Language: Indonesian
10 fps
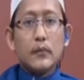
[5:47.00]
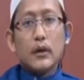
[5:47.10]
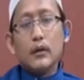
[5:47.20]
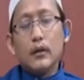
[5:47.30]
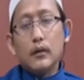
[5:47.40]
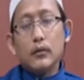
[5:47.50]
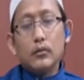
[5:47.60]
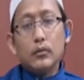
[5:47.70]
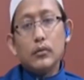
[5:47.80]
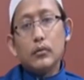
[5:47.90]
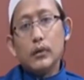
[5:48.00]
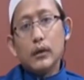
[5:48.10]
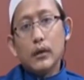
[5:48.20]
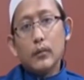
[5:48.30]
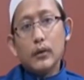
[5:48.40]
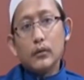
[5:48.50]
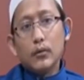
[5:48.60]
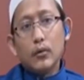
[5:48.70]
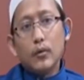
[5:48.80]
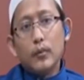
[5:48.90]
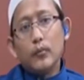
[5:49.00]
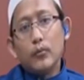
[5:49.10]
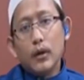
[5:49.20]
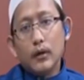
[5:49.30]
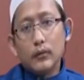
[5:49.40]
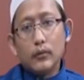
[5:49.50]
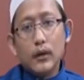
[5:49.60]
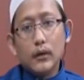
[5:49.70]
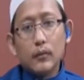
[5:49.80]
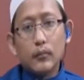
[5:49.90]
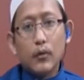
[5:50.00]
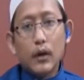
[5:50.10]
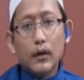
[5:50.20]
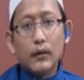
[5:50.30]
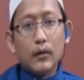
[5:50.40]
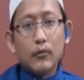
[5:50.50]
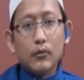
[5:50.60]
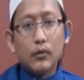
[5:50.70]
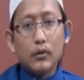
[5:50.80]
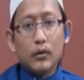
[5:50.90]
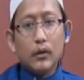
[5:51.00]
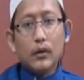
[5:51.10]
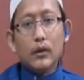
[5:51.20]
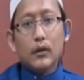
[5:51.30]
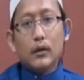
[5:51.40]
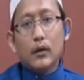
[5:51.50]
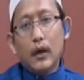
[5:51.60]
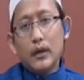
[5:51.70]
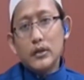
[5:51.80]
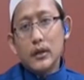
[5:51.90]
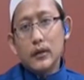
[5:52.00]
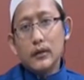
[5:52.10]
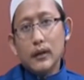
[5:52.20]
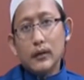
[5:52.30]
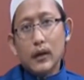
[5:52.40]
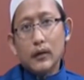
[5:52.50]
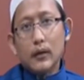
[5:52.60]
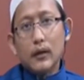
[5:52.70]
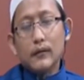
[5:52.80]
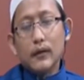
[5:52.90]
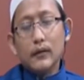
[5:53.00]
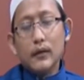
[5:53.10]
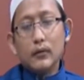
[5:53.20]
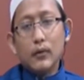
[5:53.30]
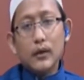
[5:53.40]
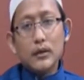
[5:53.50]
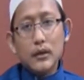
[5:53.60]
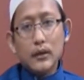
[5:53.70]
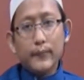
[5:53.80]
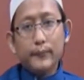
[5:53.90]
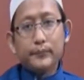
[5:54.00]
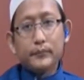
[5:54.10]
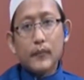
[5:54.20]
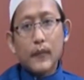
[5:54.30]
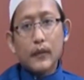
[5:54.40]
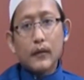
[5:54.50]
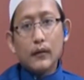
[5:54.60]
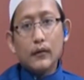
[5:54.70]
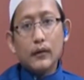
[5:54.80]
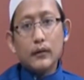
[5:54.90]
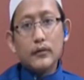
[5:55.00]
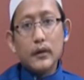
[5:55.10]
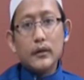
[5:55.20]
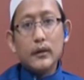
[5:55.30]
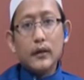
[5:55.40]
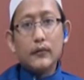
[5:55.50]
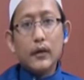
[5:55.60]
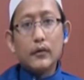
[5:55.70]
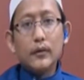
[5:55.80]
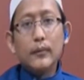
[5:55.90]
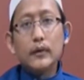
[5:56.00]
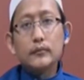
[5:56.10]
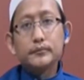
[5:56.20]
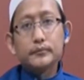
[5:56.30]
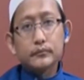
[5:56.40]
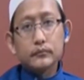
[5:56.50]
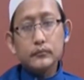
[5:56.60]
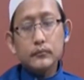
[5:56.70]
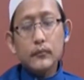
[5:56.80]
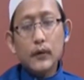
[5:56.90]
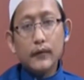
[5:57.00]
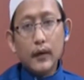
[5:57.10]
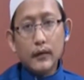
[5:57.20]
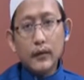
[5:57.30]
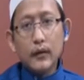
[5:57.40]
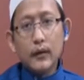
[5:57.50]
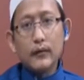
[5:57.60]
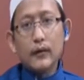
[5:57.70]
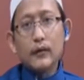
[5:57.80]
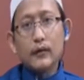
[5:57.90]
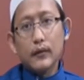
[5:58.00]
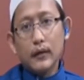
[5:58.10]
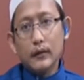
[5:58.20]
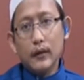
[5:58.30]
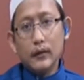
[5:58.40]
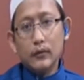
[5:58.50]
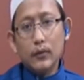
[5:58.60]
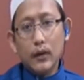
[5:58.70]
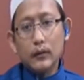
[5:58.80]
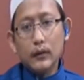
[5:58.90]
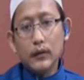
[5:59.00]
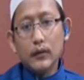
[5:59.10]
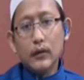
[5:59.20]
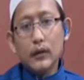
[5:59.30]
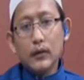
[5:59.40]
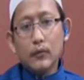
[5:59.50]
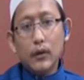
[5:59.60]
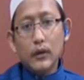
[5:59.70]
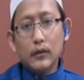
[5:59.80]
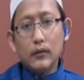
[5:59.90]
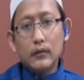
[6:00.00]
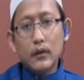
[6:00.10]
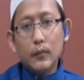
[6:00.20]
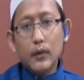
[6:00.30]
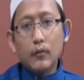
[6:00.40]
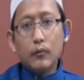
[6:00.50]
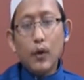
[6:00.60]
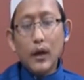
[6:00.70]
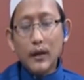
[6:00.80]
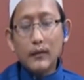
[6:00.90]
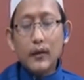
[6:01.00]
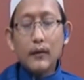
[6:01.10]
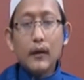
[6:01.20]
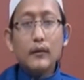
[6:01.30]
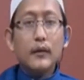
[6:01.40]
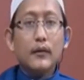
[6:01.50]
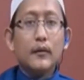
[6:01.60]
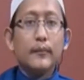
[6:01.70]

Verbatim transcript: Maka dari itu yang namanya tokoh pemuka itu kan bukan hanya Rasulullah. Aisyah saja kita katakan Sayyidah Sayyidatu Aisyah. Ya, Sayyidah Fatimah. Sayyidah Sayyidah itu artinya wanita apa muannas dari Sayyid.